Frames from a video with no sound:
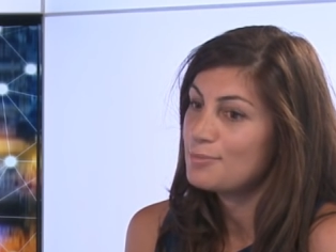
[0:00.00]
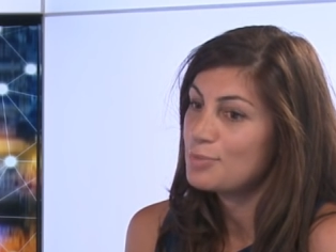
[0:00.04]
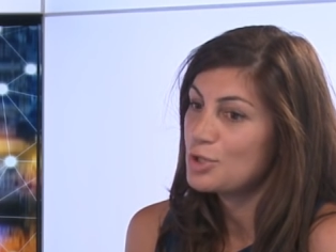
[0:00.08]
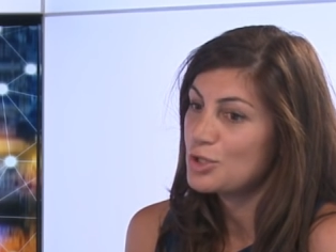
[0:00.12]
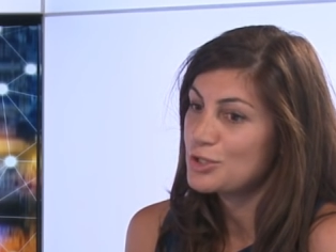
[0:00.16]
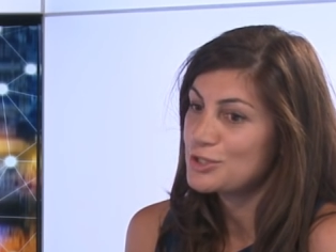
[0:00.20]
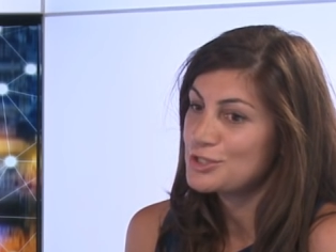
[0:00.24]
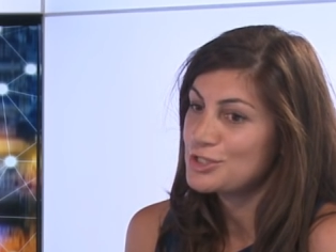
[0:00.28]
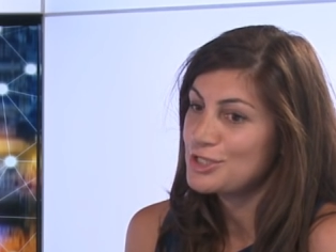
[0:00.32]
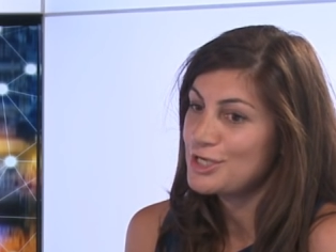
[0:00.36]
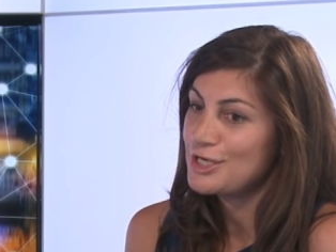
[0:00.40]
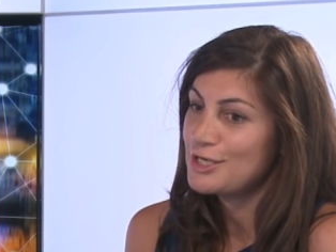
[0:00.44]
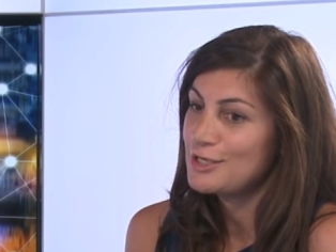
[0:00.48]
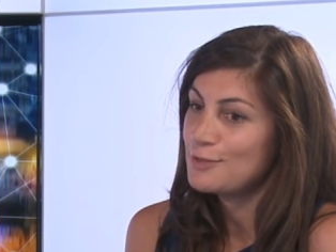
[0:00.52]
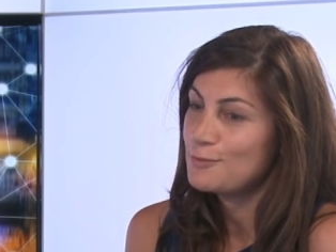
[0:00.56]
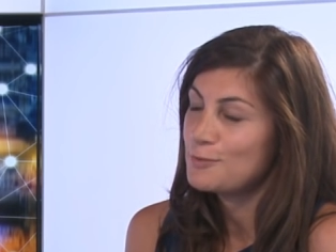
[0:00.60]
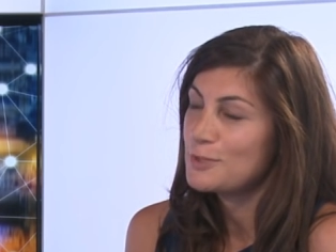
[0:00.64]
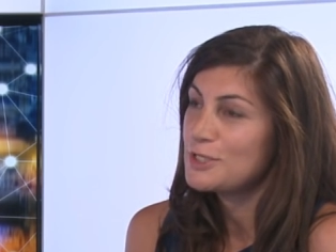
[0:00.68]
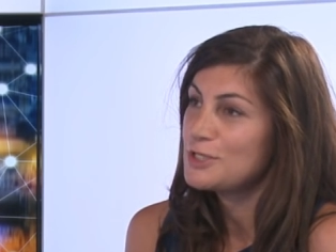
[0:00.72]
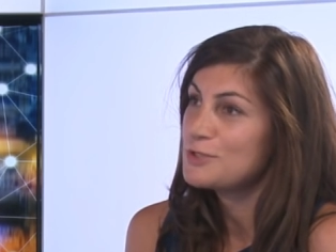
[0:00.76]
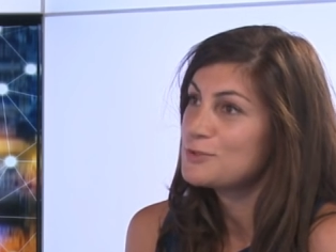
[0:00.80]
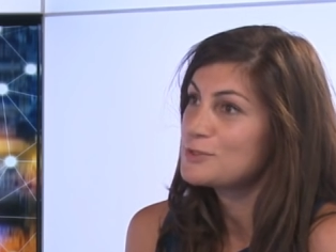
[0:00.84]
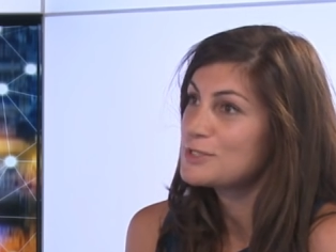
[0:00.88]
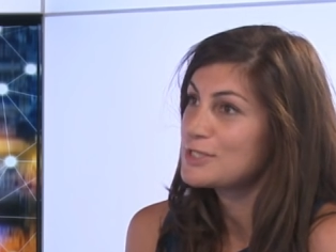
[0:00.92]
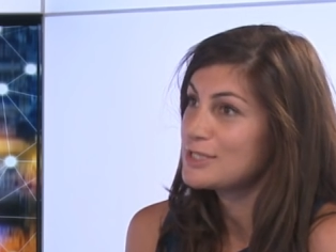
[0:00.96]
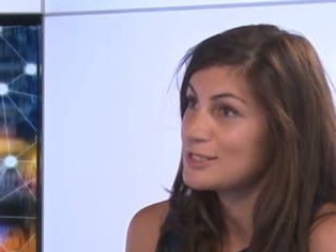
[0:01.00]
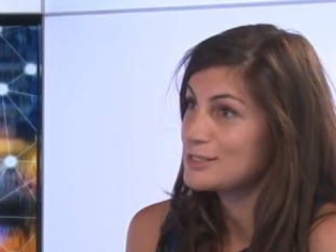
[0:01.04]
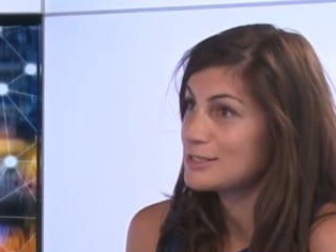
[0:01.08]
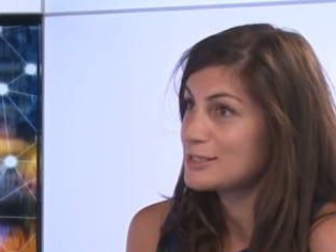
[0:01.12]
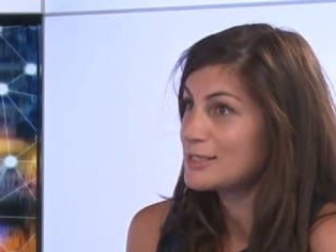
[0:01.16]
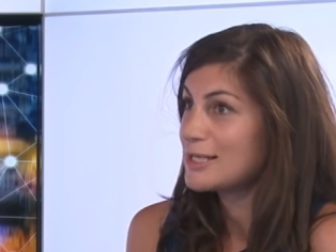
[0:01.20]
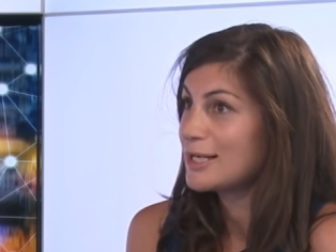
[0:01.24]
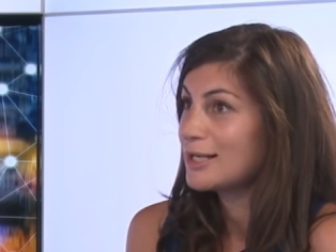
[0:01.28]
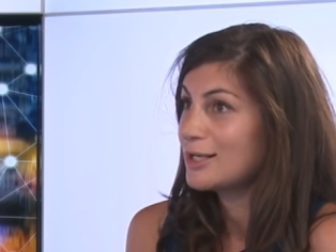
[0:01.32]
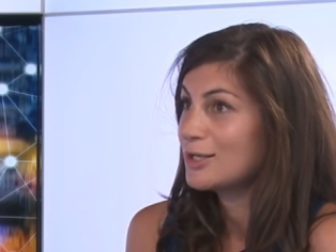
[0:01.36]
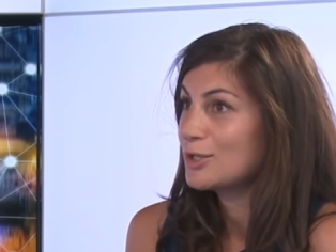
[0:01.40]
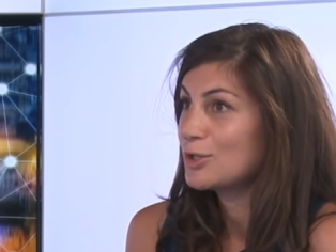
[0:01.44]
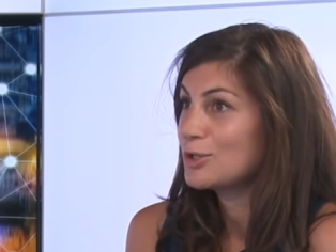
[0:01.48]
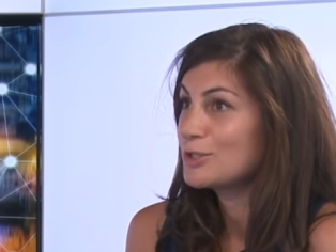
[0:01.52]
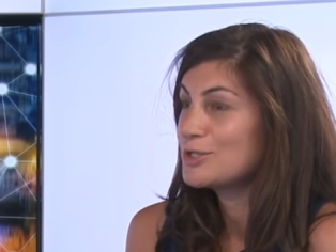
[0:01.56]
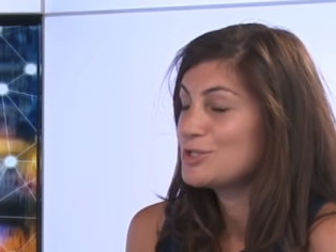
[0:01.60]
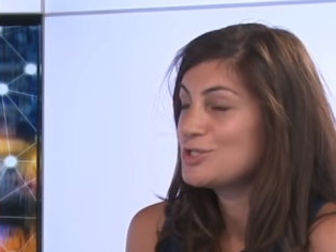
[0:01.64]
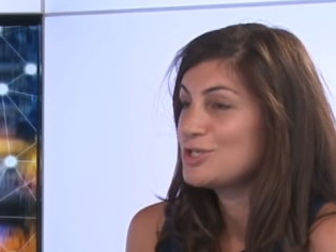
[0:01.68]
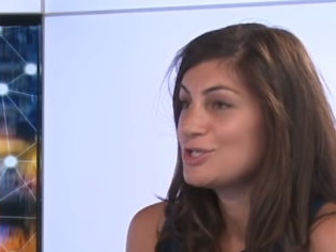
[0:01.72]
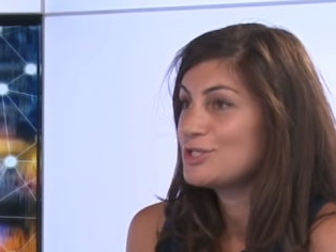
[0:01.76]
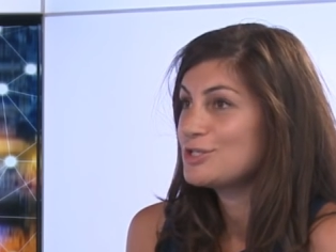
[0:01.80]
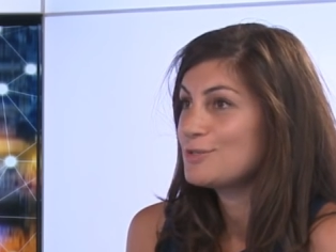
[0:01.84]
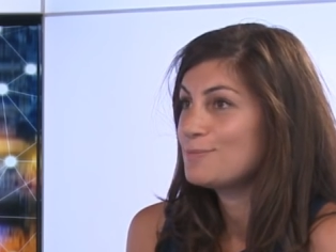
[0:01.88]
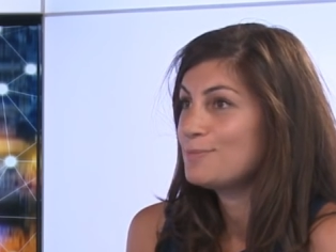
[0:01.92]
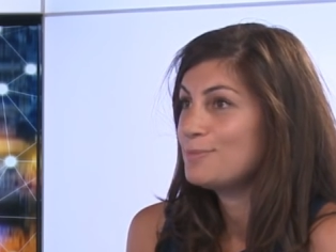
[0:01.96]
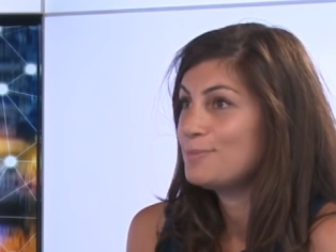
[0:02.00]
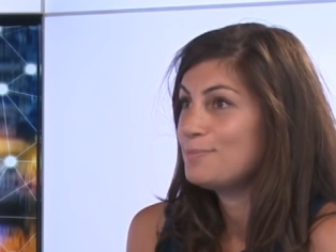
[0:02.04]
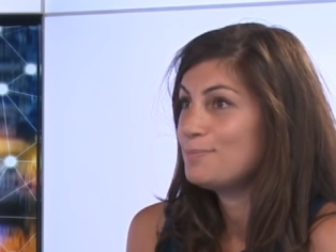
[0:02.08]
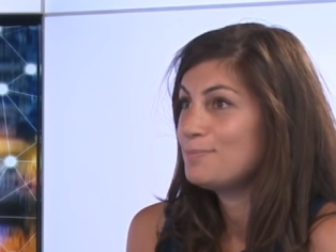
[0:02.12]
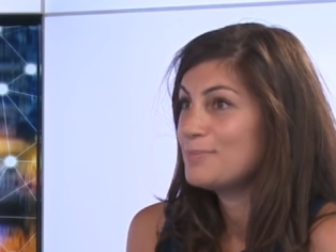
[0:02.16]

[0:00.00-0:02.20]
blockchain, and we use this technology to